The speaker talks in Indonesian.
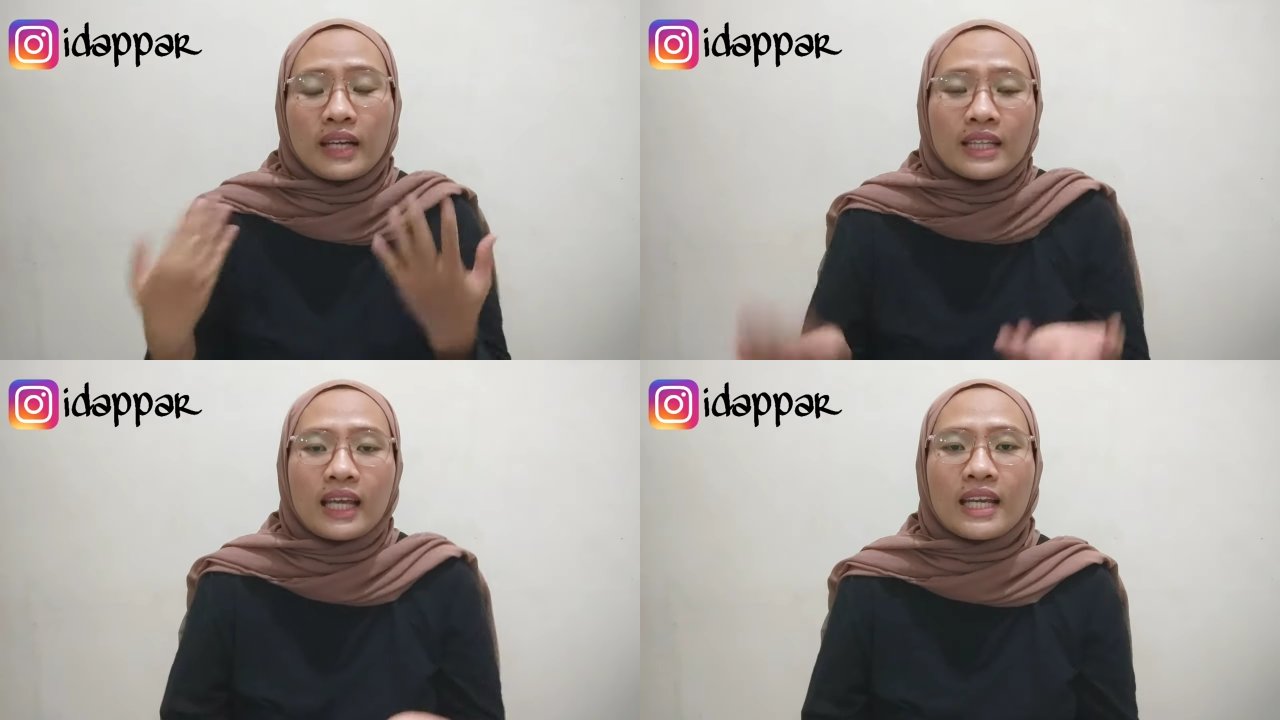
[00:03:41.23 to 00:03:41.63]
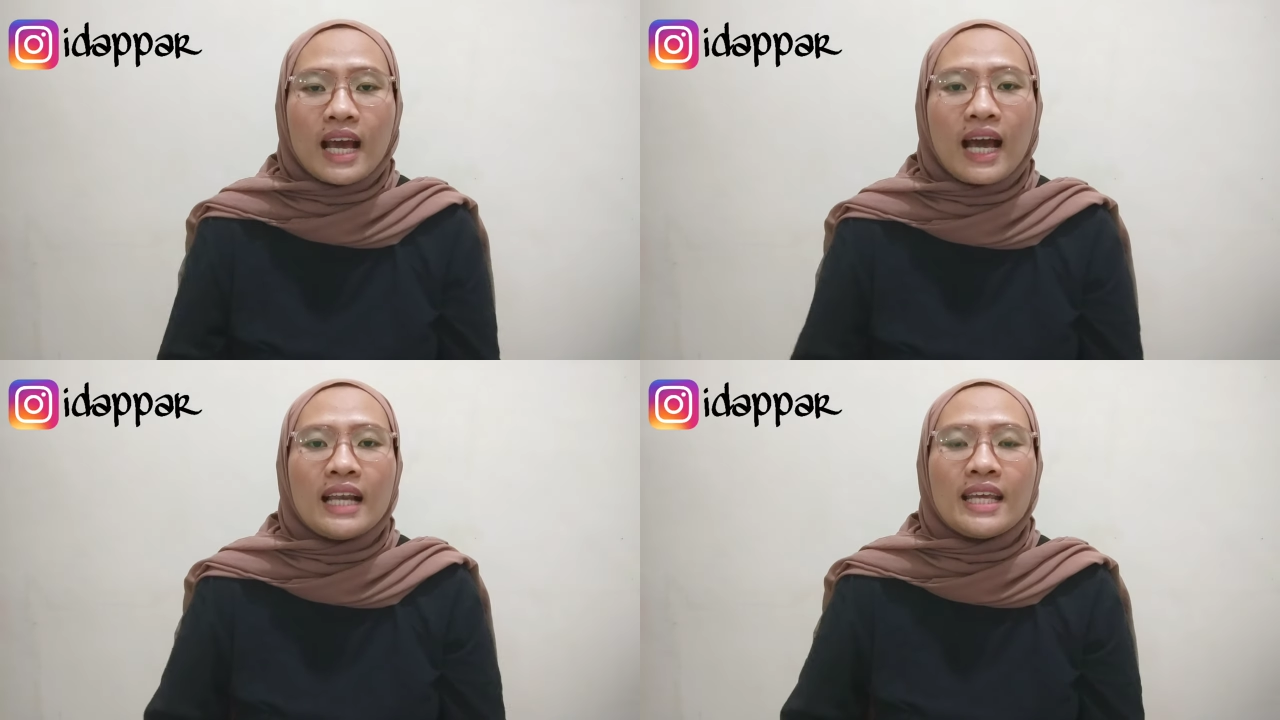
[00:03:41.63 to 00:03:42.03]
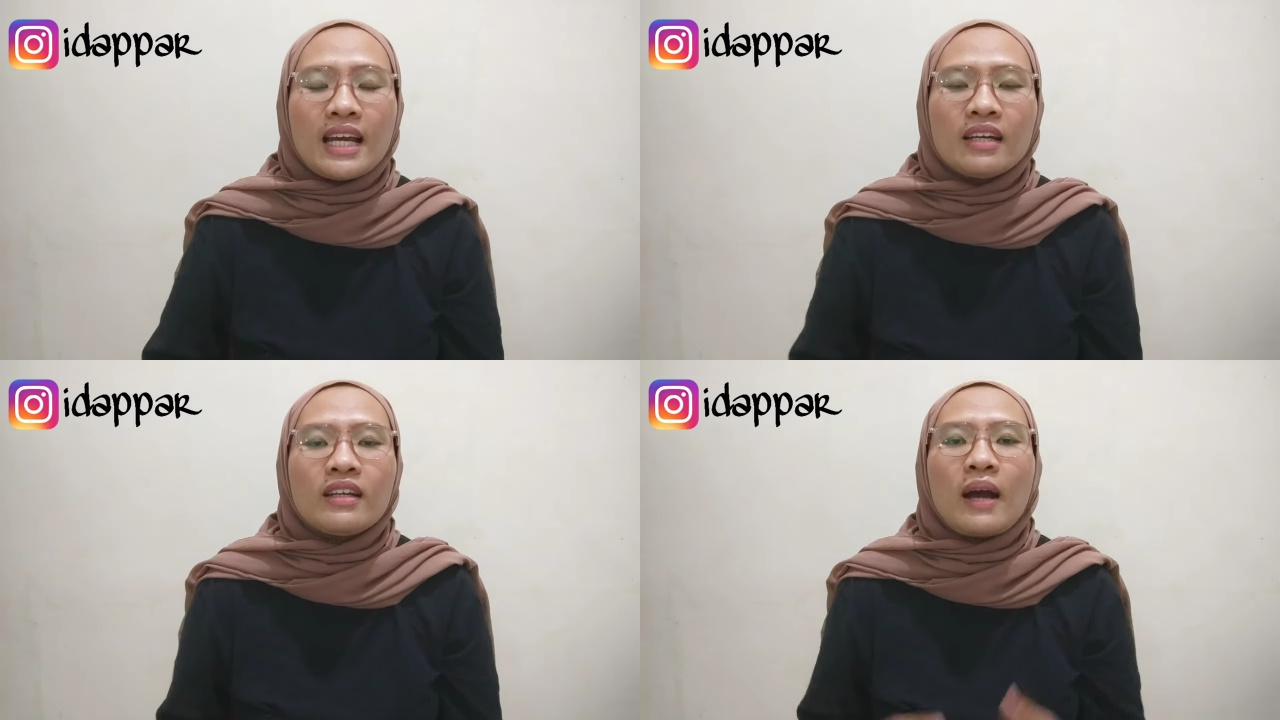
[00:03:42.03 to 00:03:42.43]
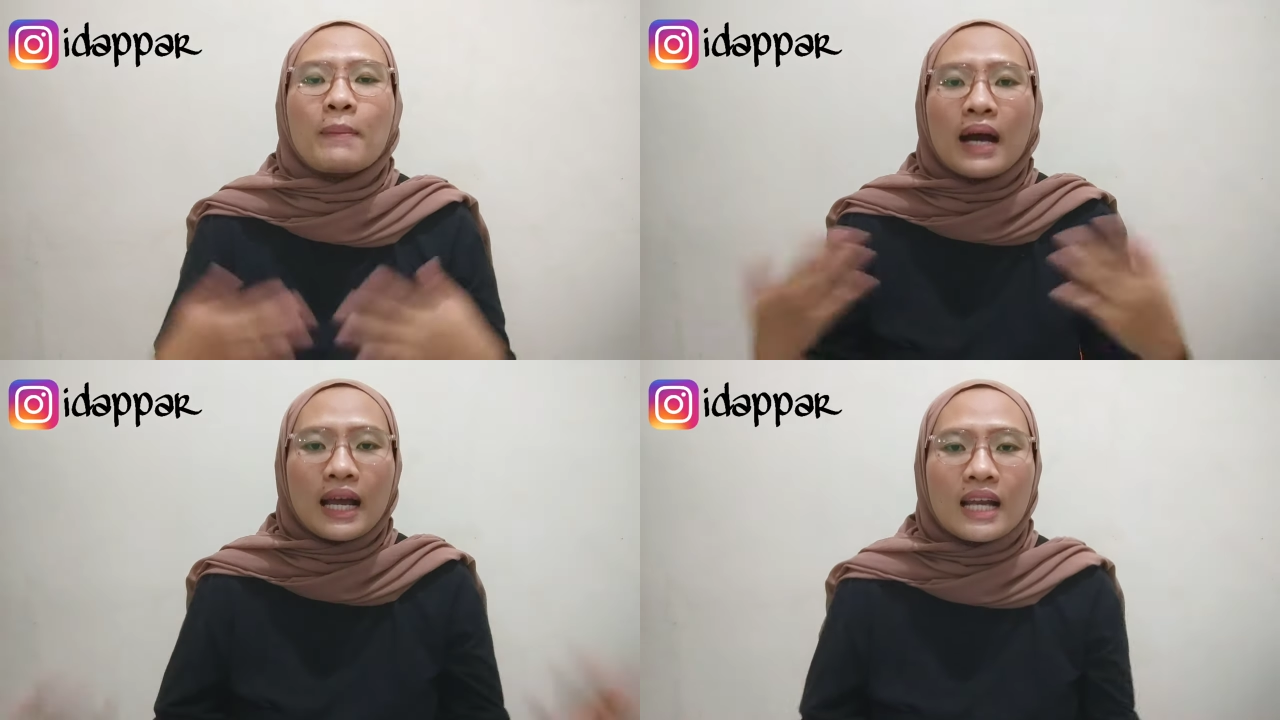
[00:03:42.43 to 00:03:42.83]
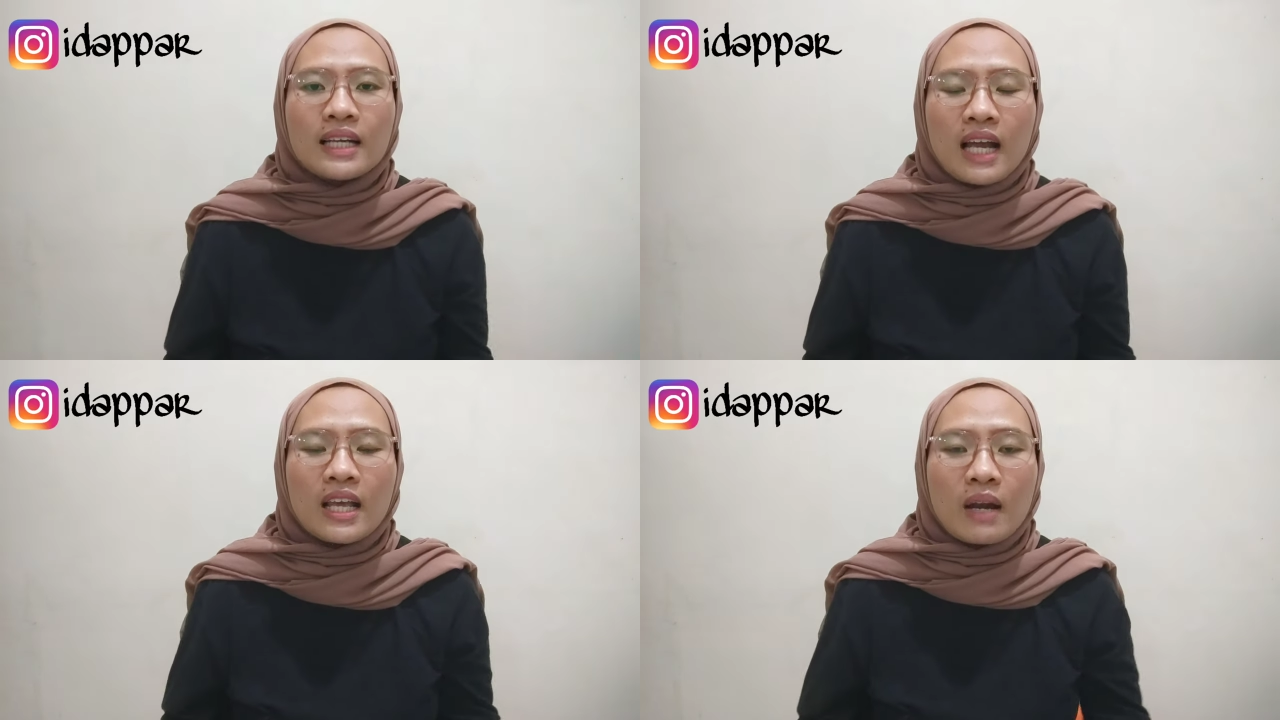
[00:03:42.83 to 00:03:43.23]
kriteria kalian yang
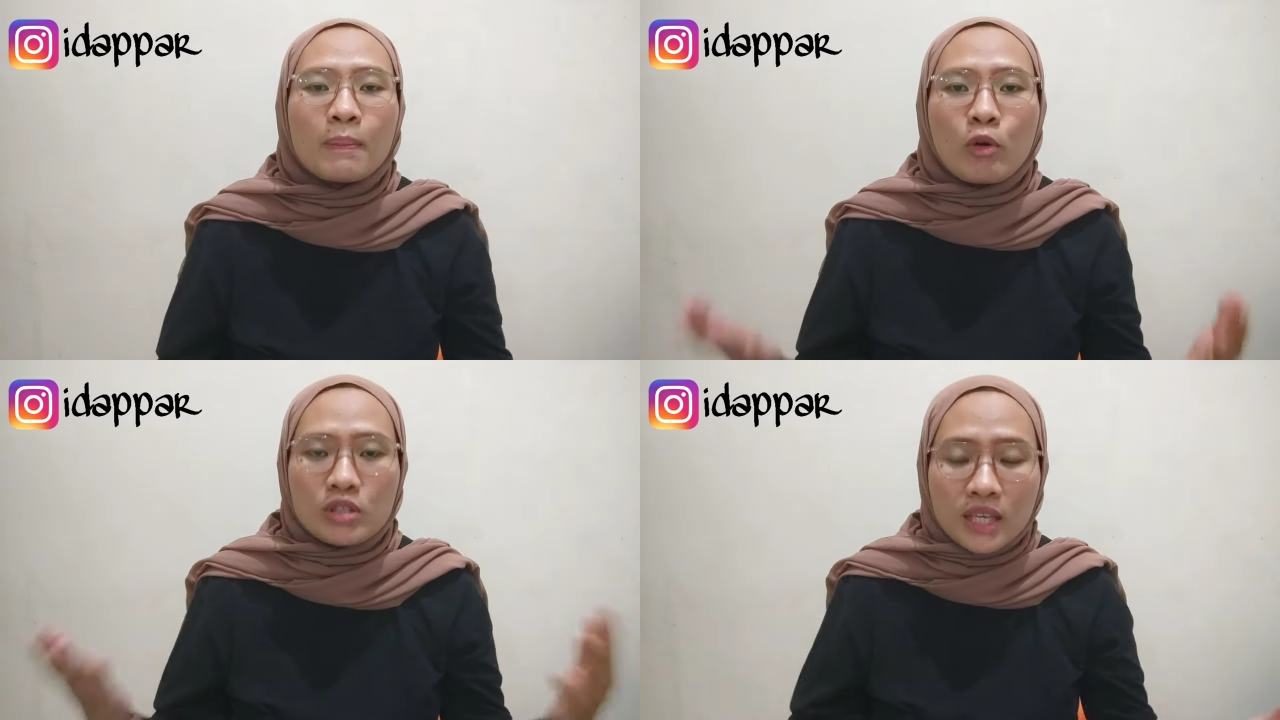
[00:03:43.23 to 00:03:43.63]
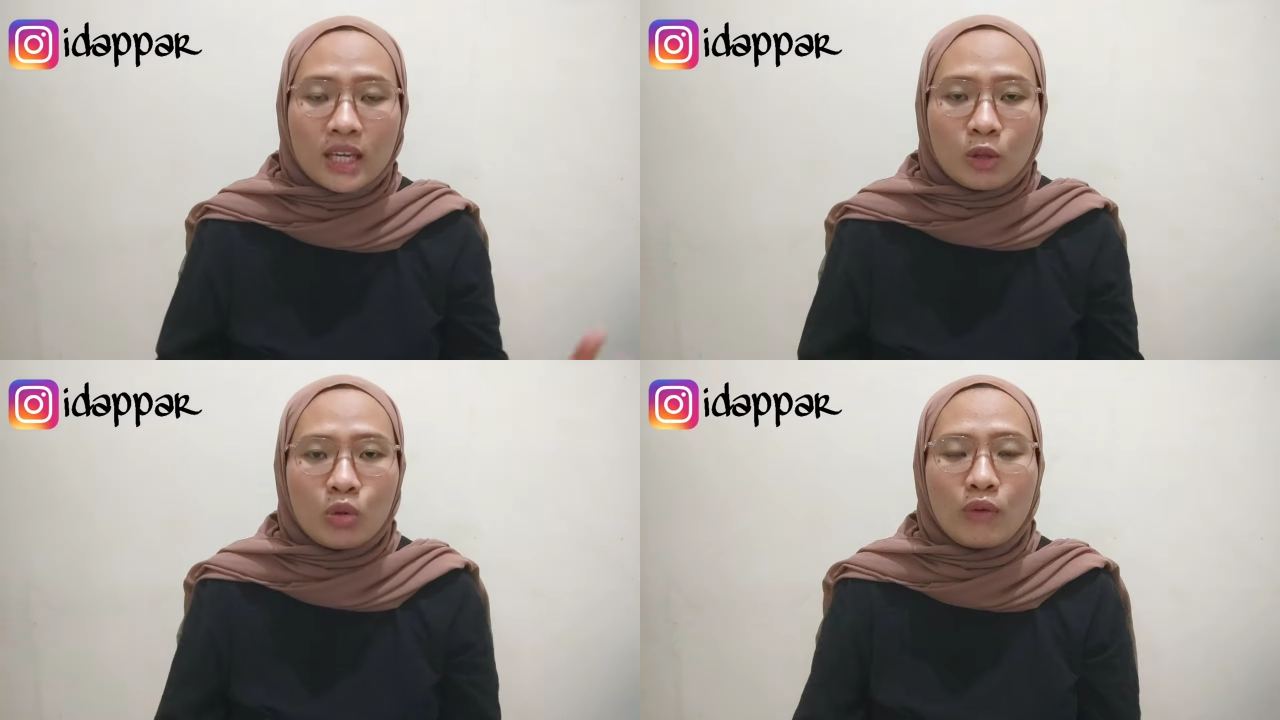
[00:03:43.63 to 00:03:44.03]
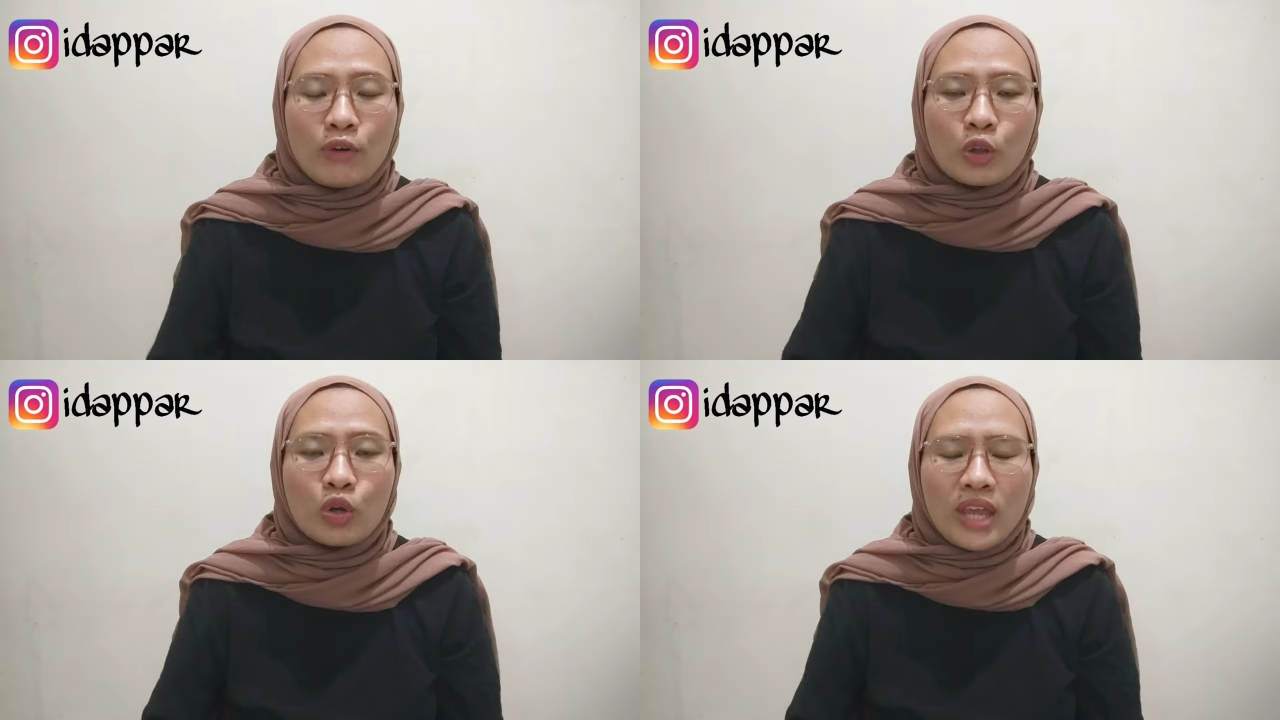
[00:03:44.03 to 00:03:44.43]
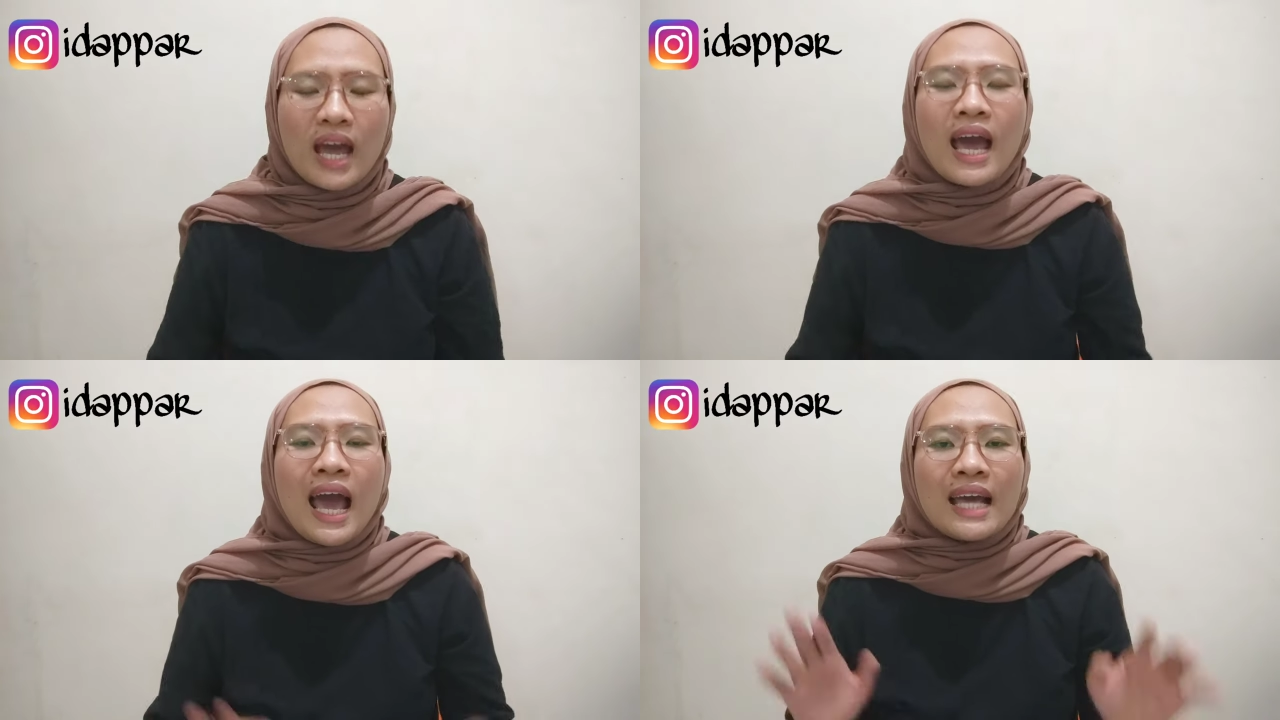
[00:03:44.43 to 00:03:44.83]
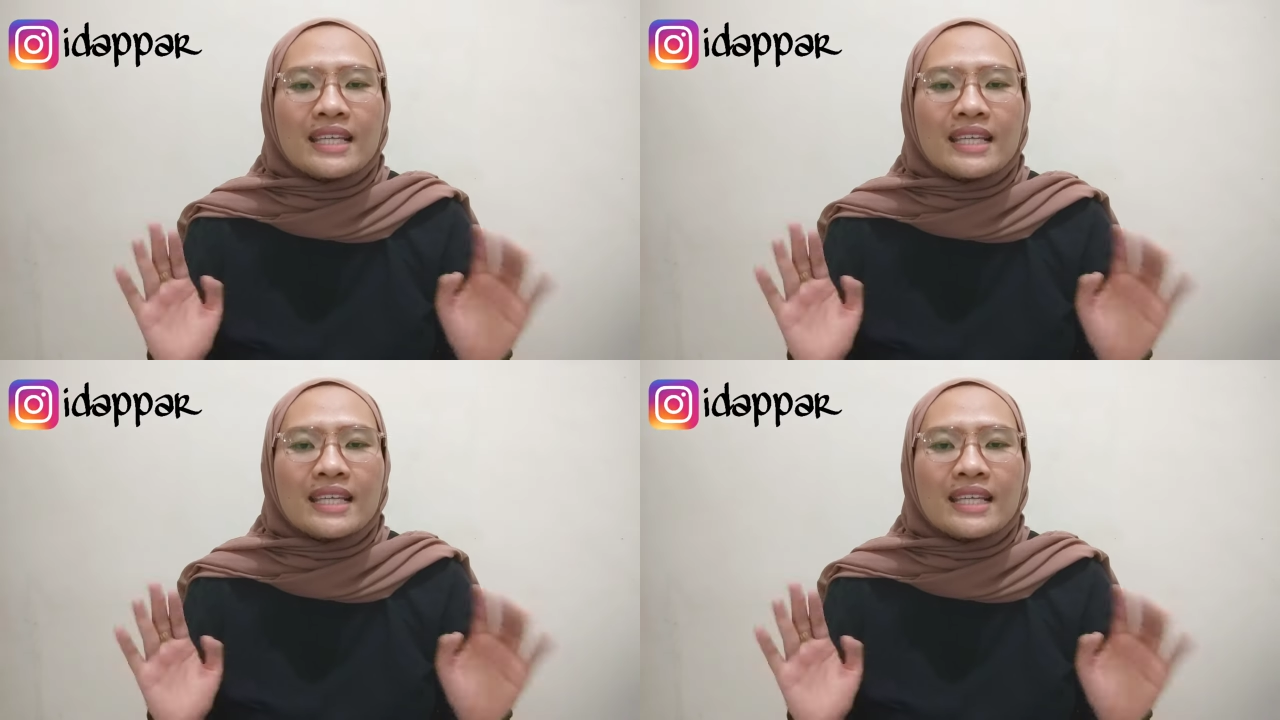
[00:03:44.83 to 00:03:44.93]
bakalan kalian posting gitu loh fotonya